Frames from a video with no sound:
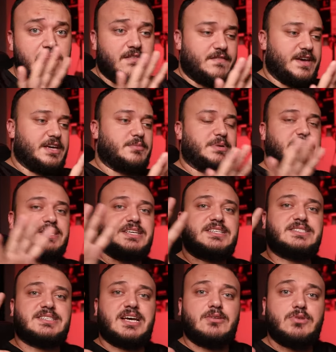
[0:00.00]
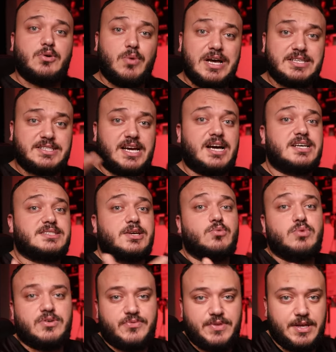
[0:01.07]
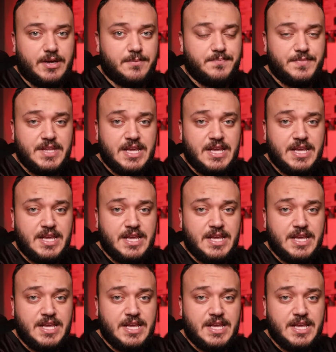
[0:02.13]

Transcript: فهيك بيعطيني زاويه واسعه اصور فيها